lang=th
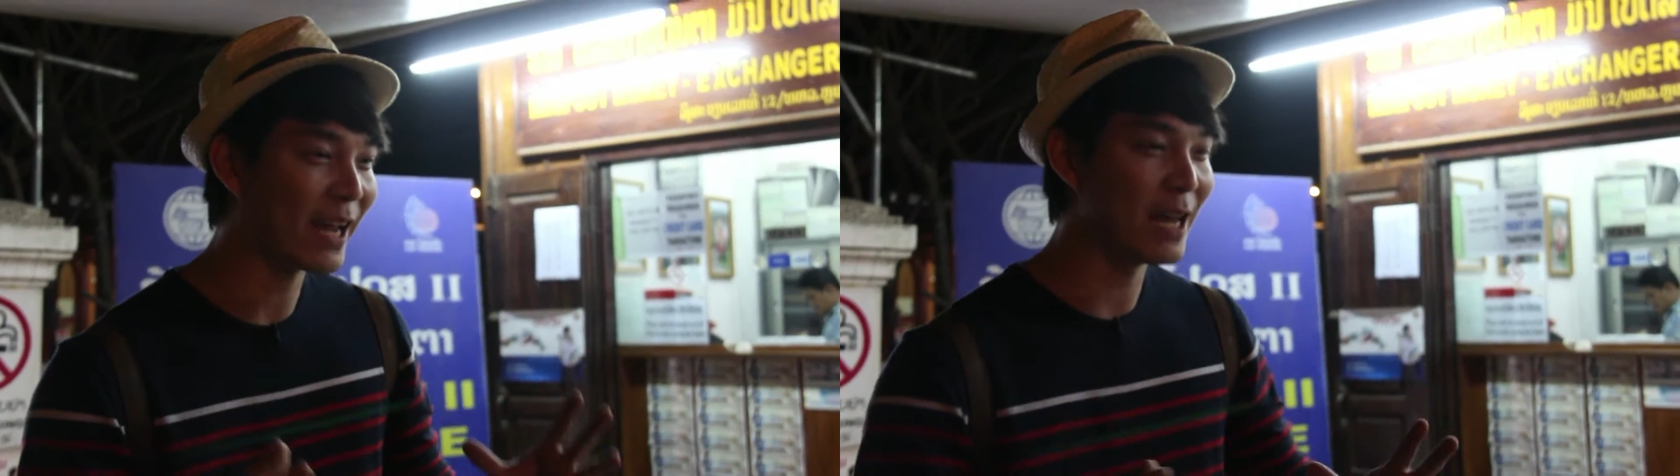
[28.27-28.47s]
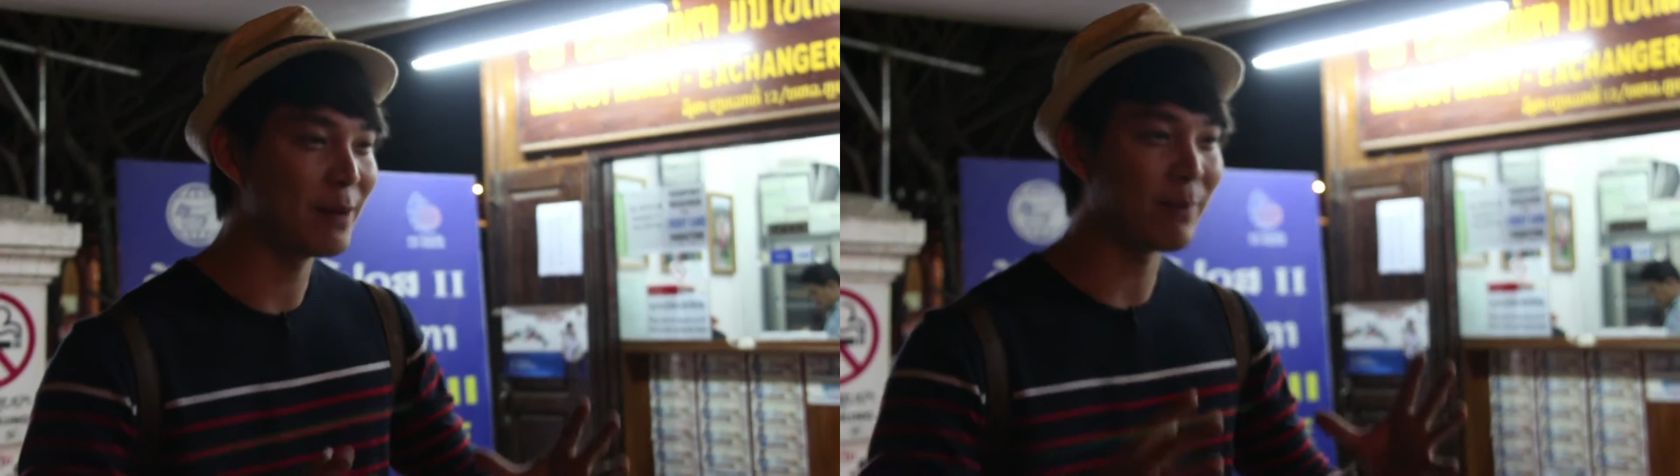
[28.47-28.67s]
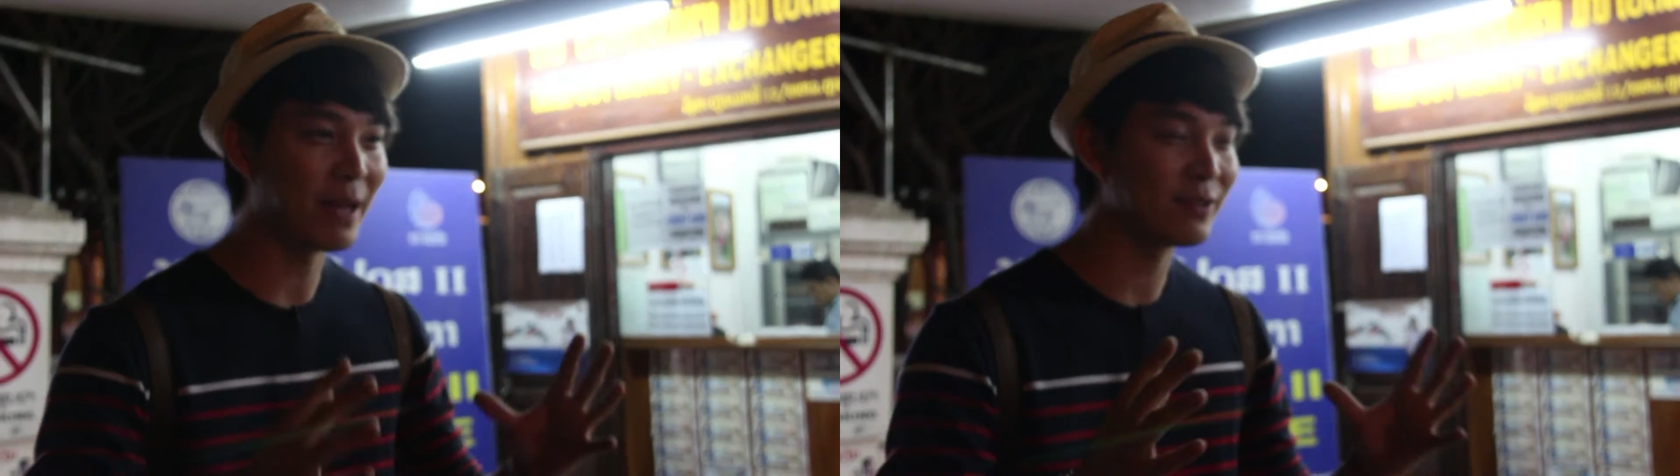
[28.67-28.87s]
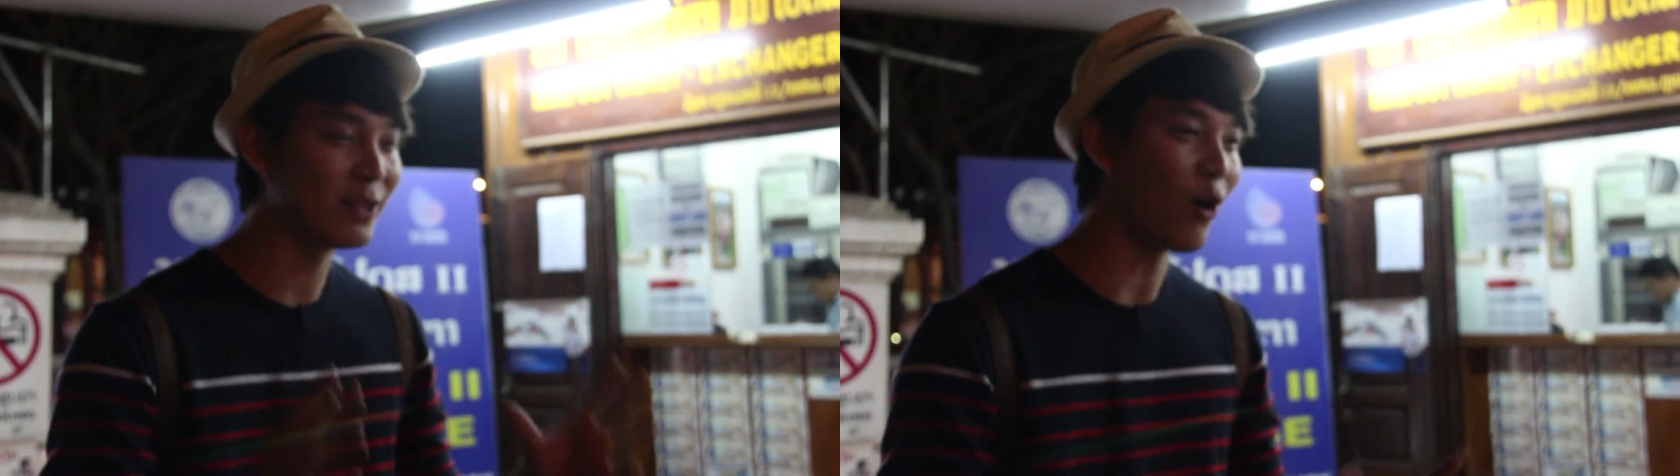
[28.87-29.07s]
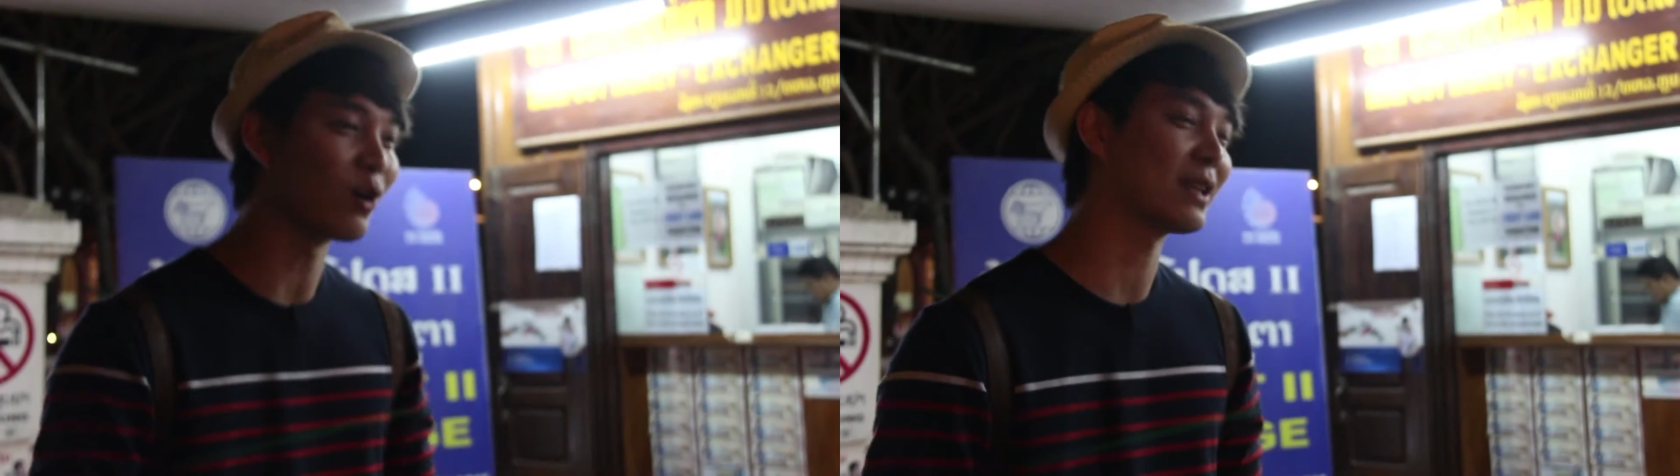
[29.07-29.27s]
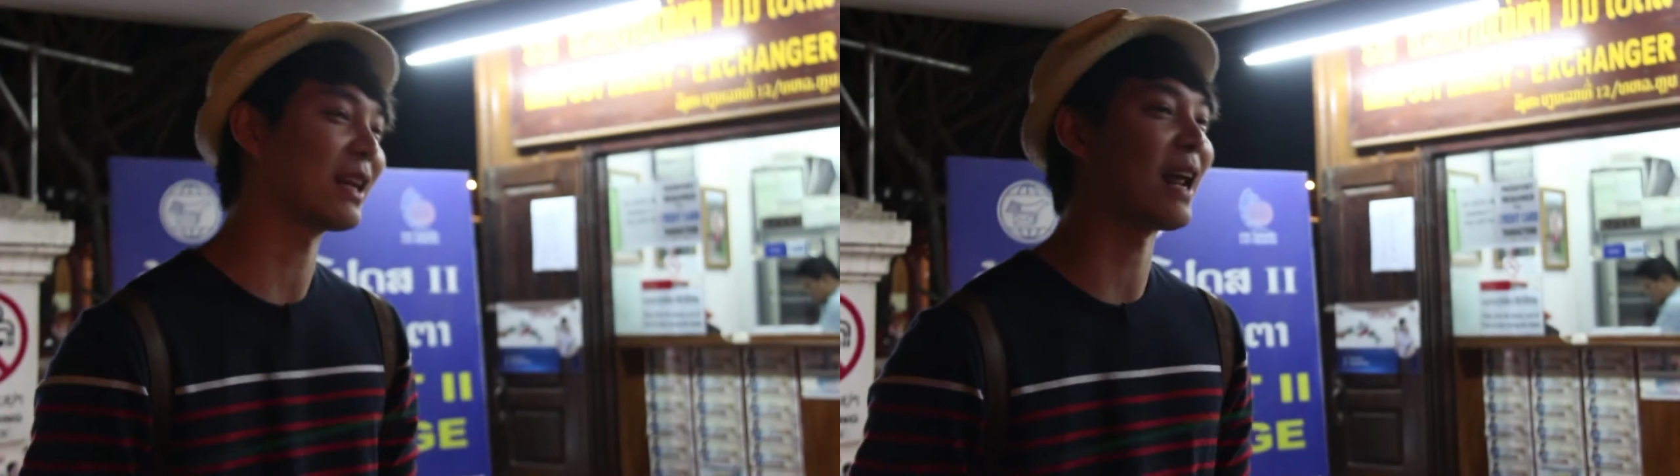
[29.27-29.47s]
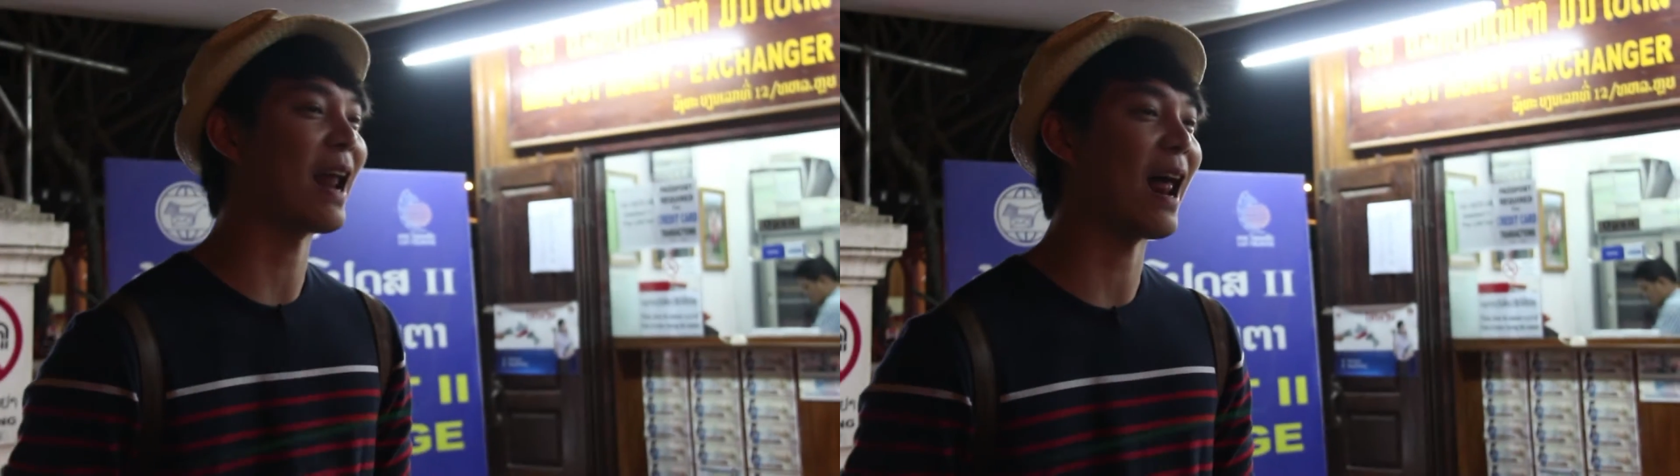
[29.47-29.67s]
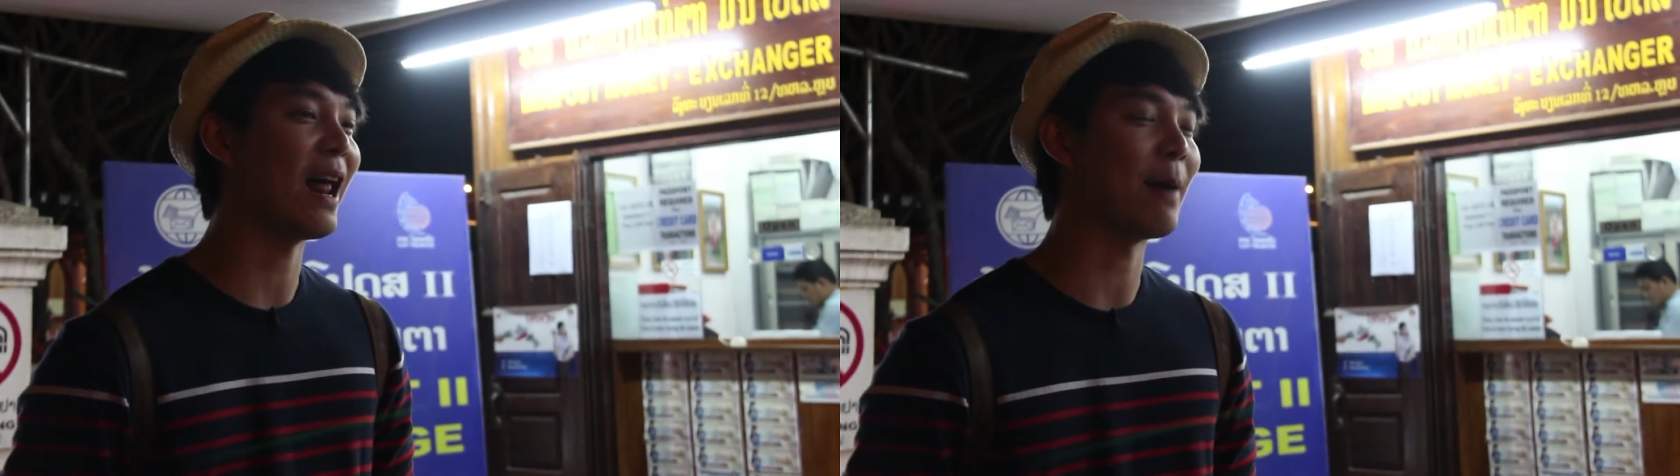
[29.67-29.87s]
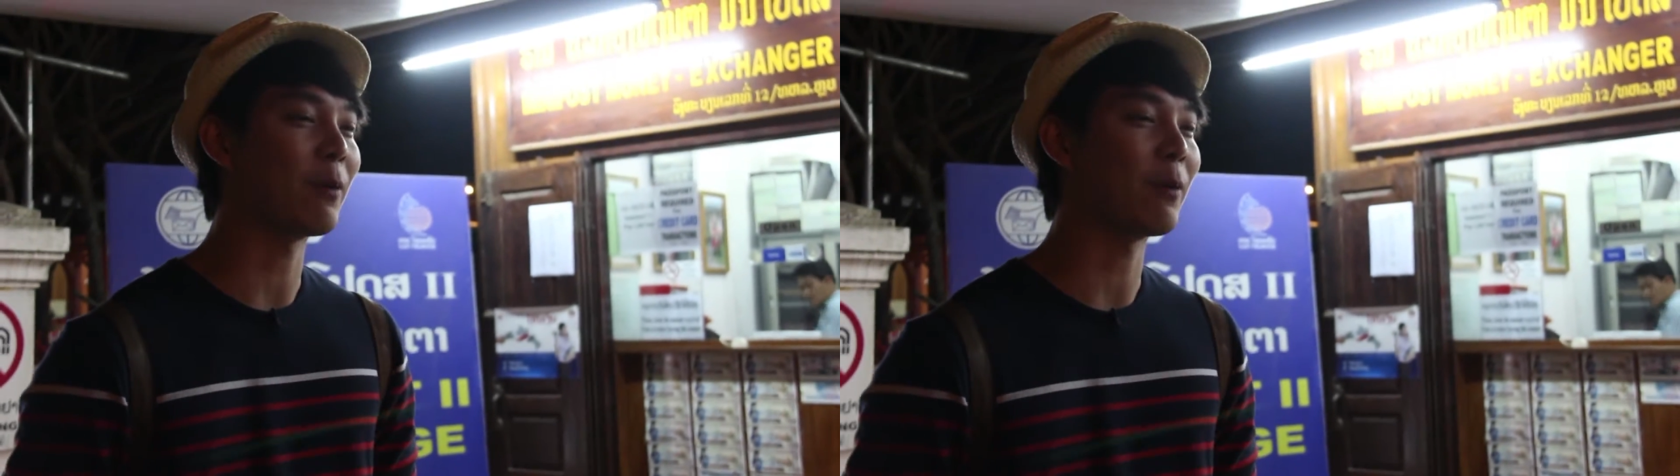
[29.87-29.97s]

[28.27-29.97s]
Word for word: กินไปซื้อของต่างๆนานาค